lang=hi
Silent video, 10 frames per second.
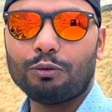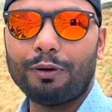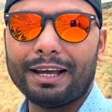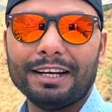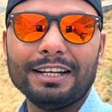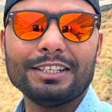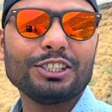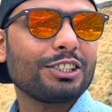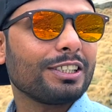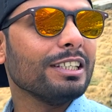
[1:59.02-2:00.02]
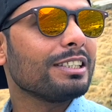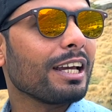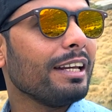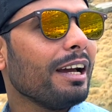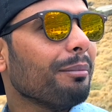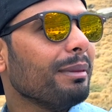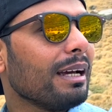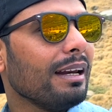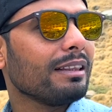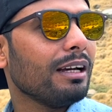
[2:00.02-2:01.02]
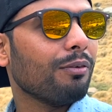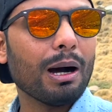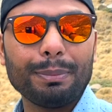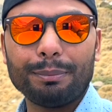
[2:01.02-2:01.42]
फाइनली जिस चीज के लिए हम निकले थे वहाँ पे